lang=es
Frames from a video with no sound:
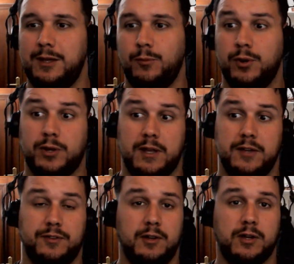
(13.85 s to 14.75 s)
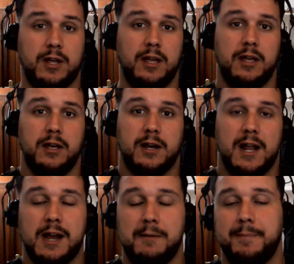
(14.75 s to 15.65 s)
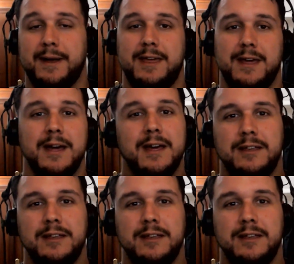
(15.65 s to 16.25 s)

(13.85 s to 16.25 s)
y bueno, que deciros que gran campaña